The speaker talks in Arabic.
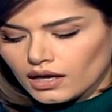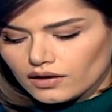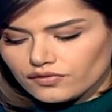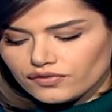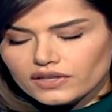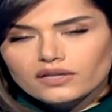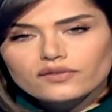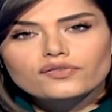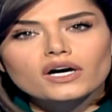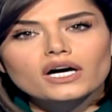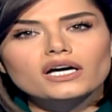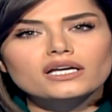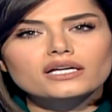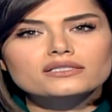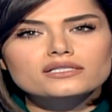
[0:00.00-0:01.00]
في
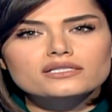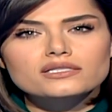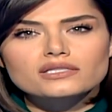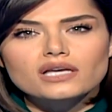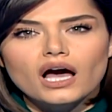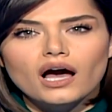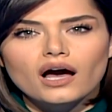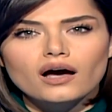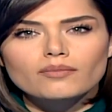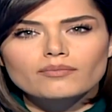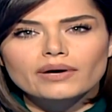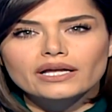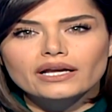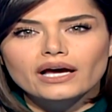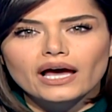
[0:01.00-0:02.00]
فقرة الصحة
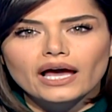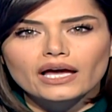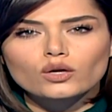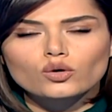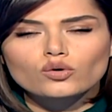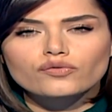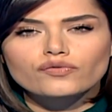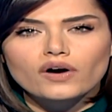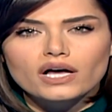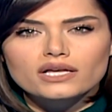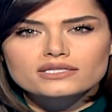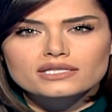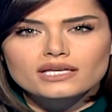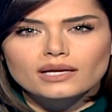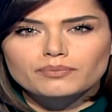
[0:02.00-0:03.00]
مراحل
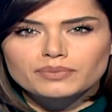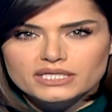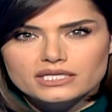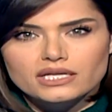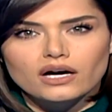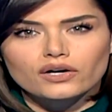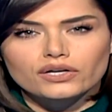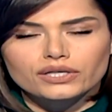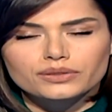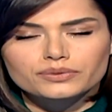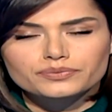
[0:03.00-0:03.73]
فحص البي سي آر